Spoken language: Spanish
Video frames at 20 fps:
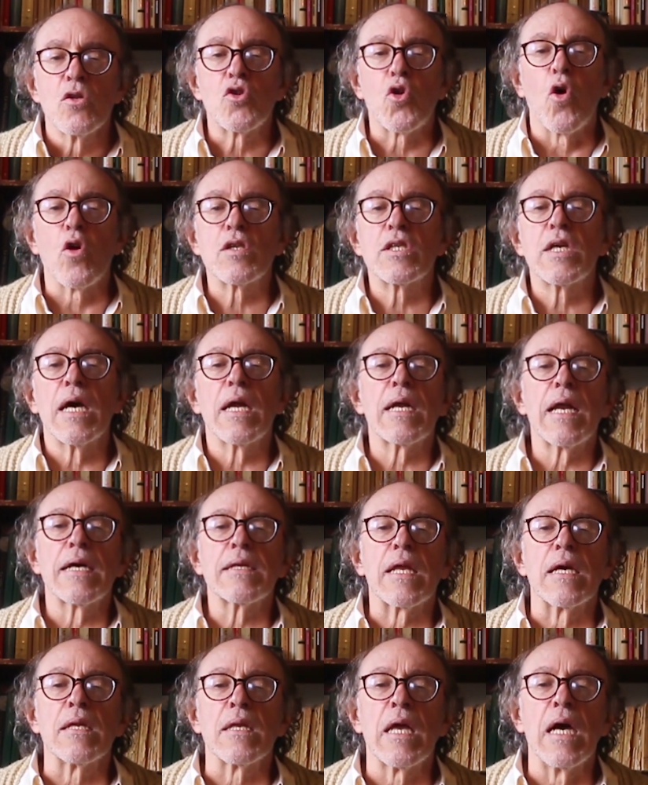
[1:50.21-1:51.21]
torcer
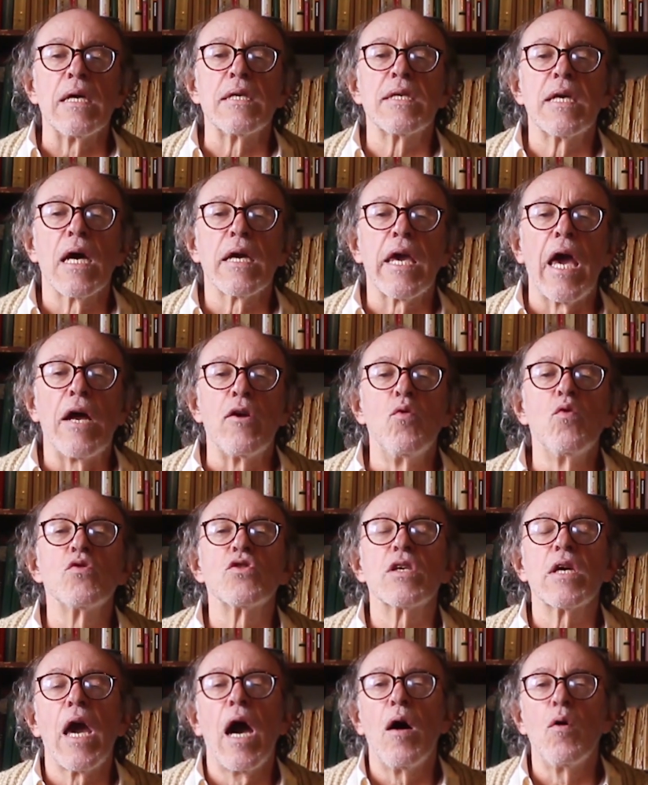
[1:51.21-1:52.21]
la tendencia que
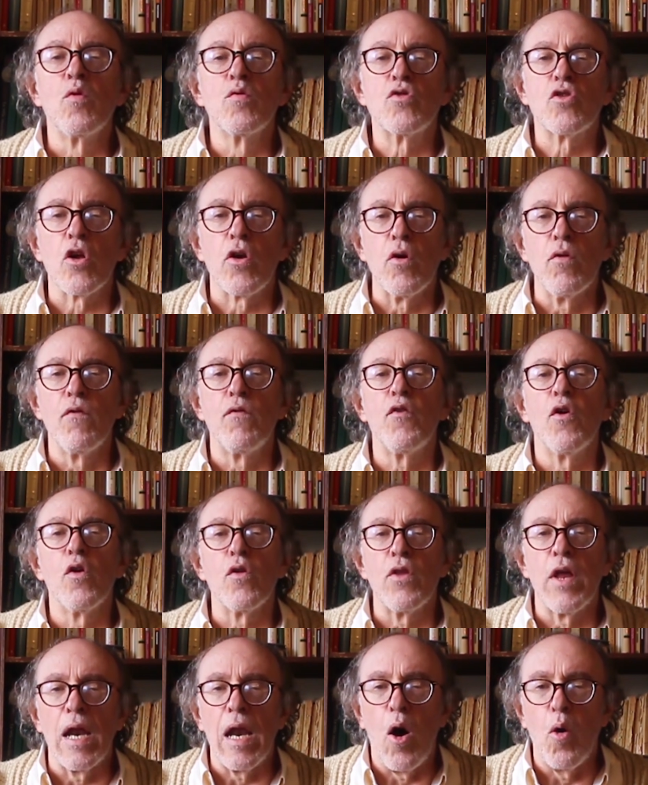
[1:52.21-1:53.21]
anuncia un
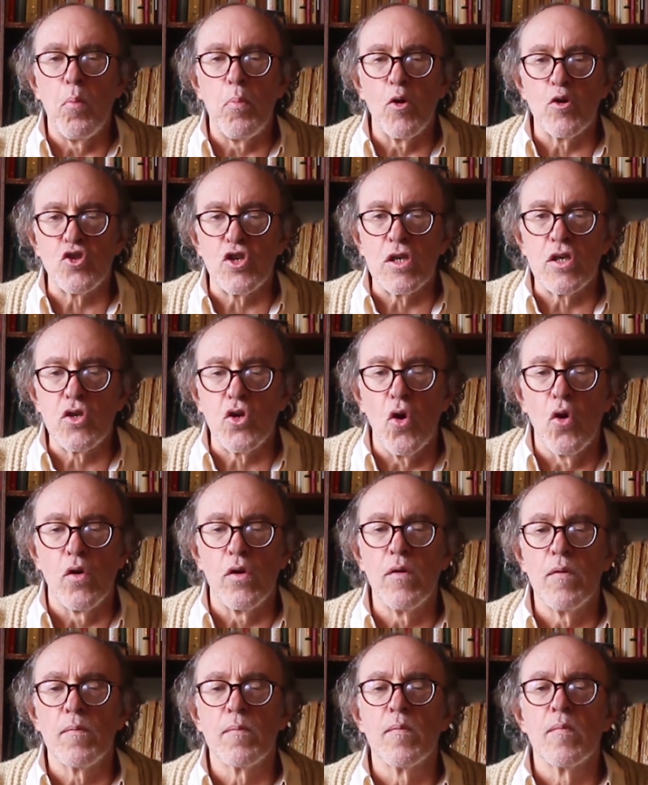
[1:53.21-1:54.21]
triunfo de la
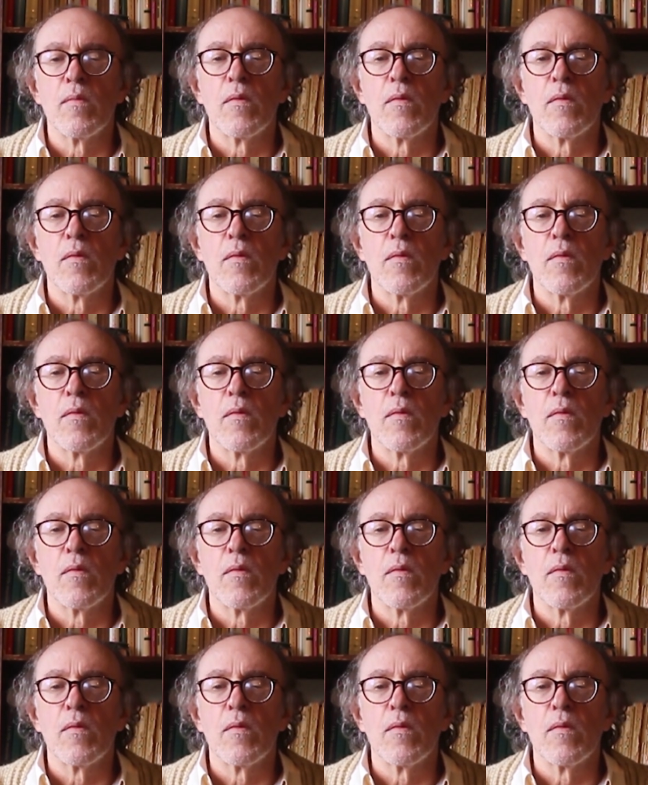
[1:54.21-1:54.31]
oposición.